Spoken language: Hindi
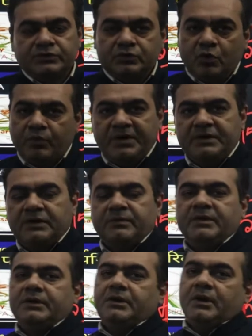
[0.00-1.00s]
इस दो महीने
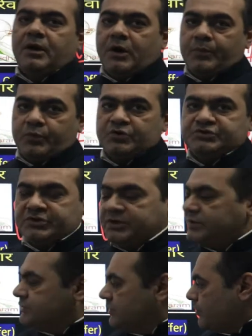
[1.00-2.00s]
में आपको अच्छे
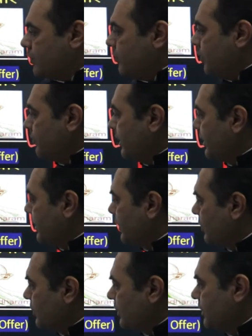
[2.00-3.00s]
ढंग से परफॉर्म करना
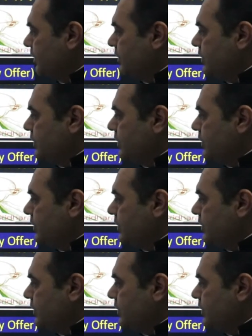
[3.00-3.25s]
होगा